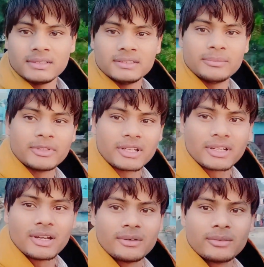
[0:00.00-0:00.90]
ये मेरा
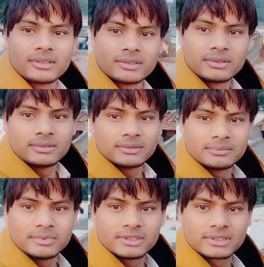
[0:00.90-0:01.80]
गांव है जो
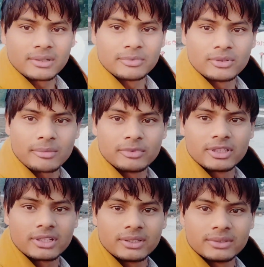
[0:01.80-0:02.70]
पीछे का व्यू आप
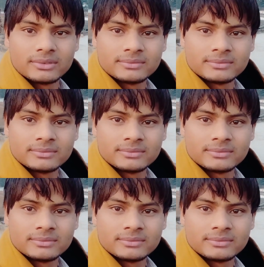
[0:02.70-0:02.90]
देख रहे हो